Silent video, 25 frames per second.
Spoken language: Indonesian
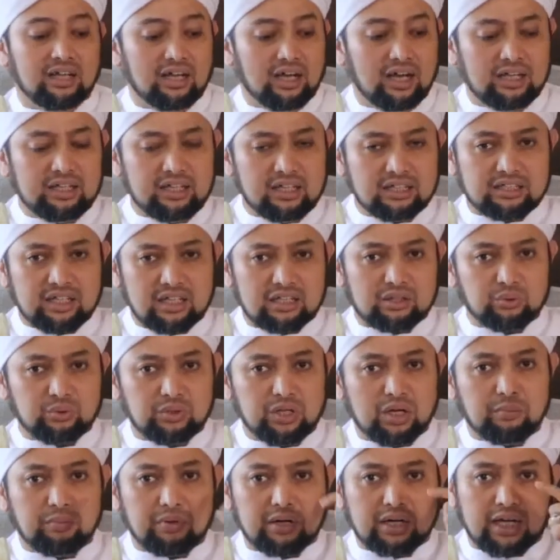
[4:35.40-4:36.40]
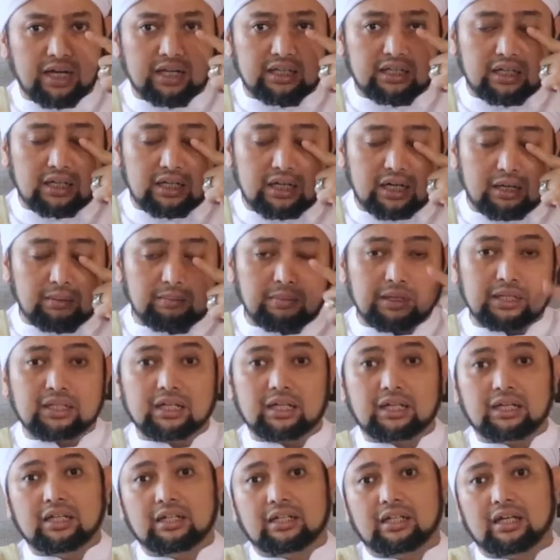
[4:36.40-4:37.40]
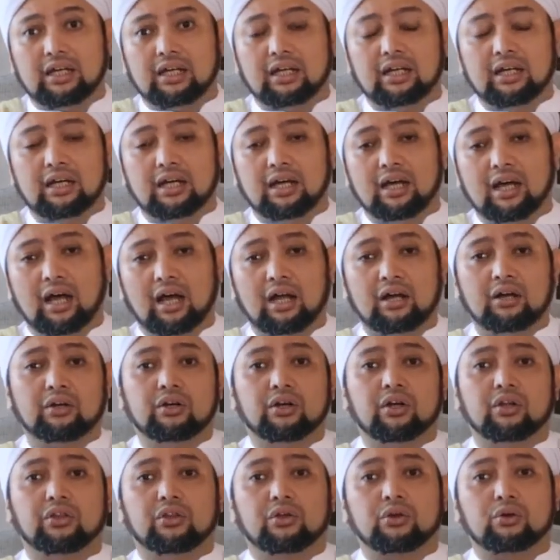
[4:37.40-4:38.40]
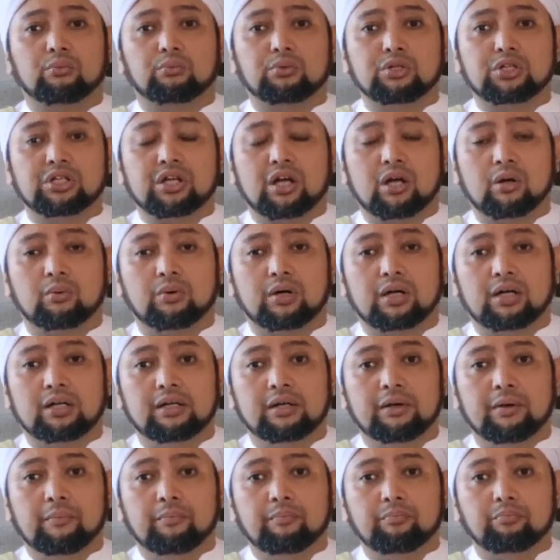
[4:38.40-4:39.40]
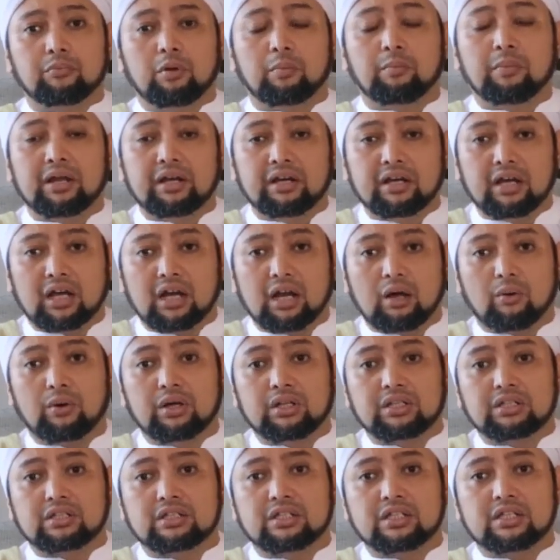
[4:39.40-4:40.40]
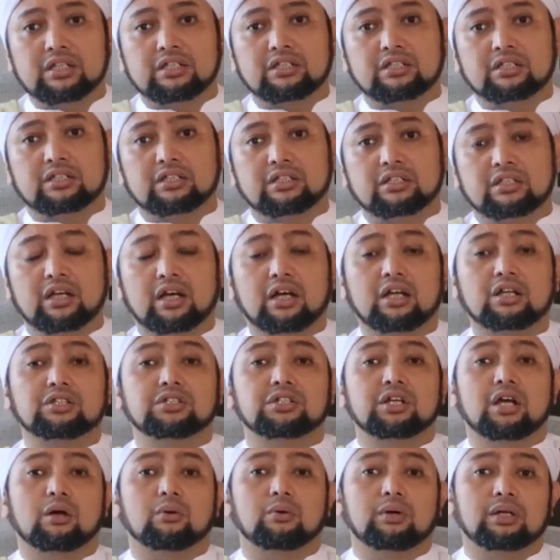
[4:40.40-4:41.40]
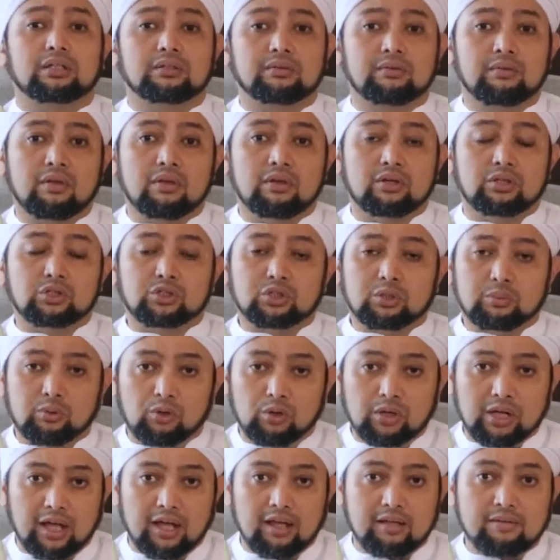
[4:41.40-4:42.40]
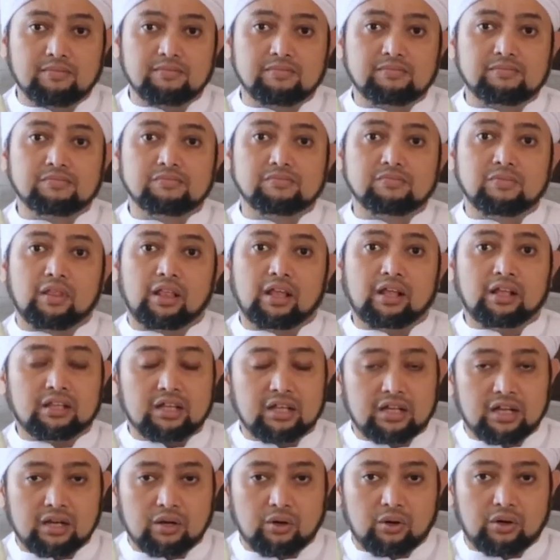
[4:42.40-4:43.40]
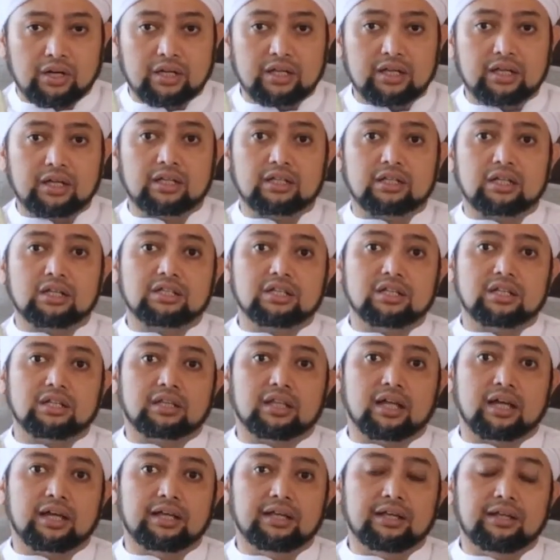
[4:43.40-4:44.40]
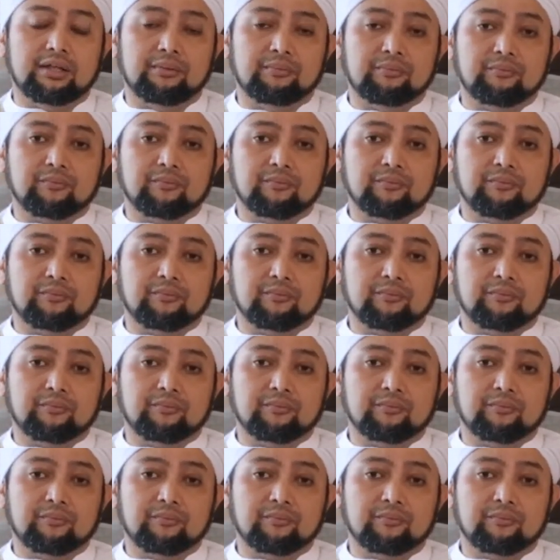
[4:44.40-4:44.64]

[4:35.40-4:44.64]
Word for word: Hanya satu yang berkaitan dengan mata kita, an-nadharu syahwah, memandang lawan jenis dengan syahwat. Semoga kita dan orang yang kita cintai